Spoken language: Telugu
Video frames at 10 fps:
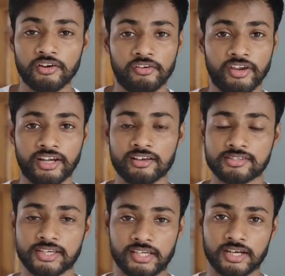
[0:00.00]
వెయిట్ లాస్
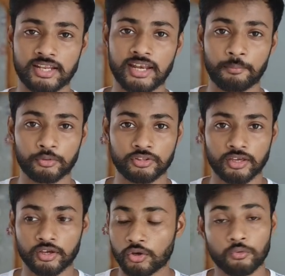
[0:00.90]
అయ్యానని లేకపోతే
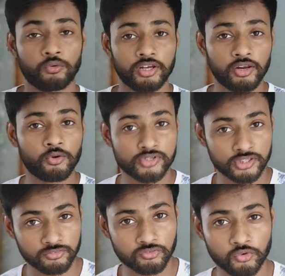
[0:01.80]
ఓన్లీ రోజంతా
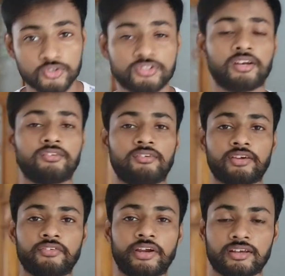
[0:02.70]
ఫ్రూట్స్ తినుకుంటా
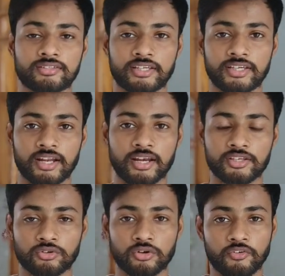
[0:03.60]
వెయిట్ లాస్ అయ్యానని
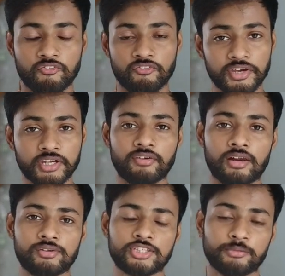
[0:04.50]
సో వీటి వల్ల
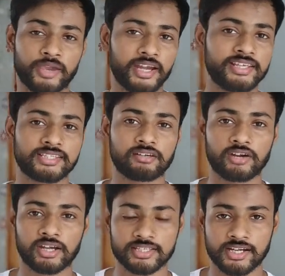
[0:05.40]
వచ్చే మెయిన్
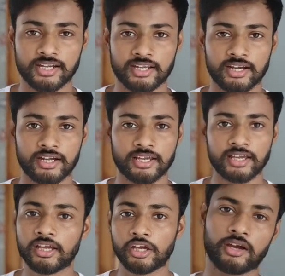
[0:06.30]
డిసడ్వాంటేజ్ ఏంటి అంటే
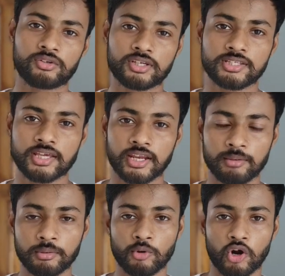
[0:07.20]
వచ్చేసరికి
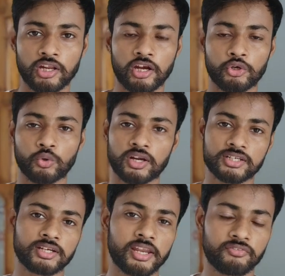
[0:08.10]
మీ బాడీలో
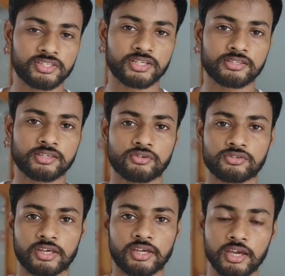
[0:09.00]
న్యూట్రిషనల్ డెఫిషియన్సీస్
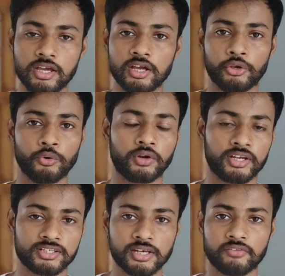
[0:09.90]
వస్తాయి
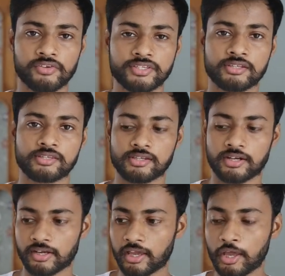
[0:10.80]
న్యూట్రిషనల్ డెఫిషియన్సీస్
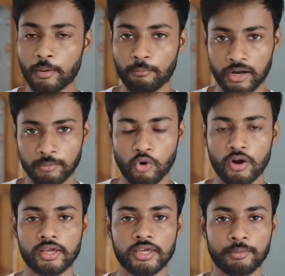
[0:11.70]
అంటే మన
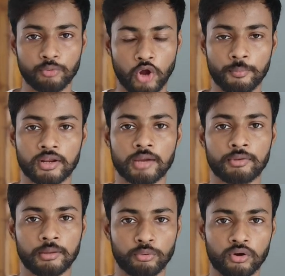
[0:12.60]
బాడీకి ప్రాపర్గా
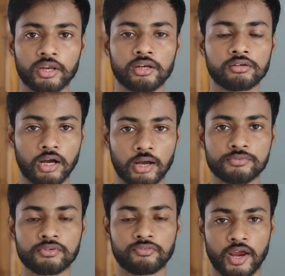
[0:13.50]
మనం ప్రోటీన్ కార్బ్స్
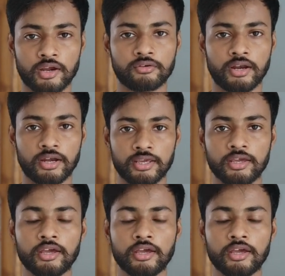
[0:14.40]
ఫ్యాట్ అన్నీ